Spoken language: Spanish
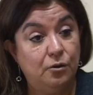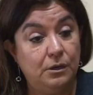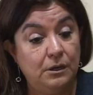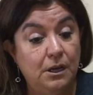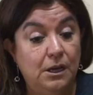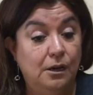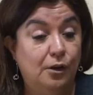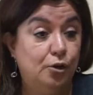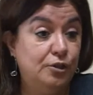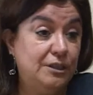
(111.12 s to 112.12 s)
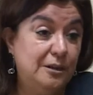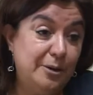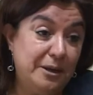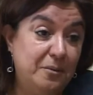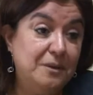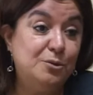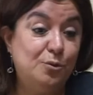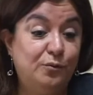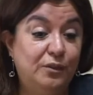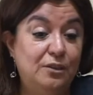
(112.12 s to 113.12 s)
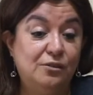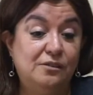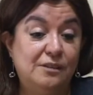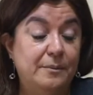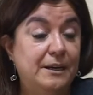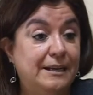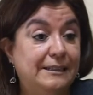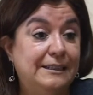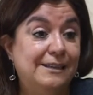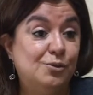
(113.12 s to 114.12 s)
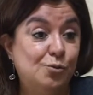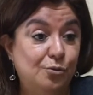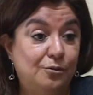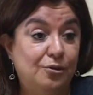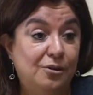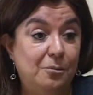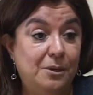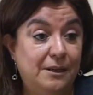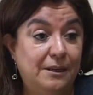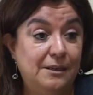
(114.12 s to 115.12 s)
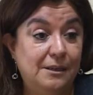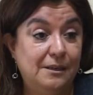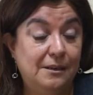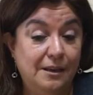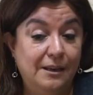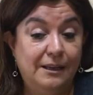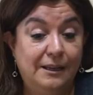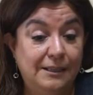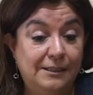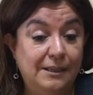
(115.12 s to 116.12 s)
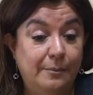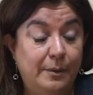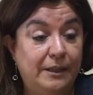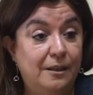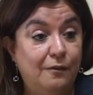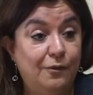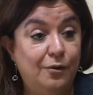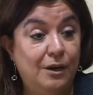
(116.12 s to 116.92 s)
hoy los chicos que habían sufrido semejante susto de ver que que se prendía fuego a